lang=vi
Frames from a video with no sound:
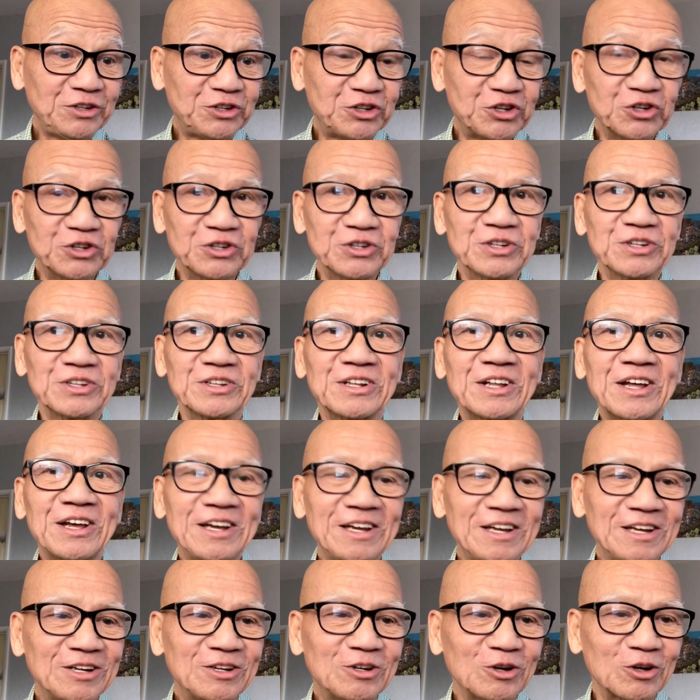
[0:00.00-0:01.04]
trường
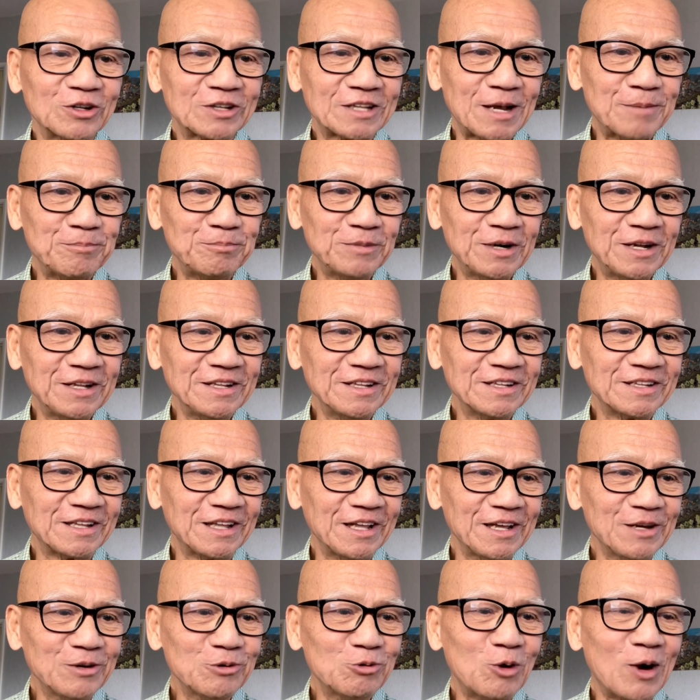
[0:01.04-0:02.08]
thi cho tâm linh
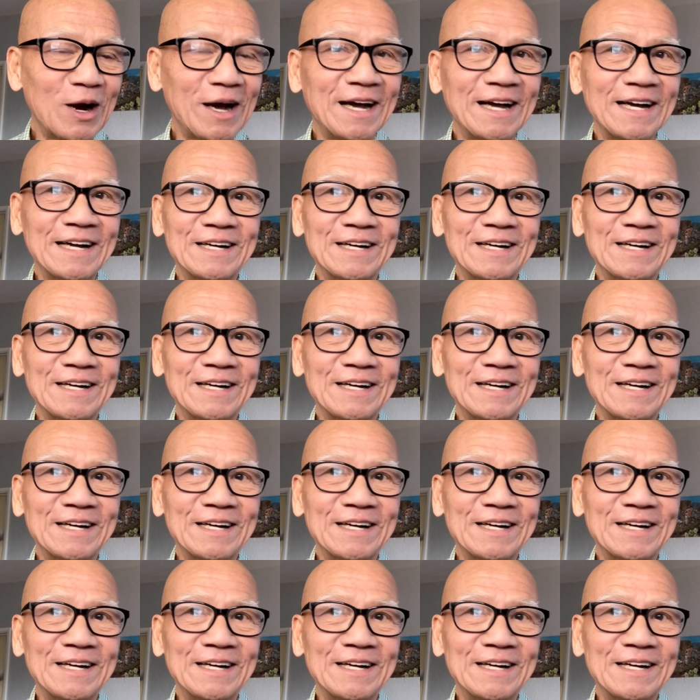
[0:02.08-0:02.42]
tiến hóa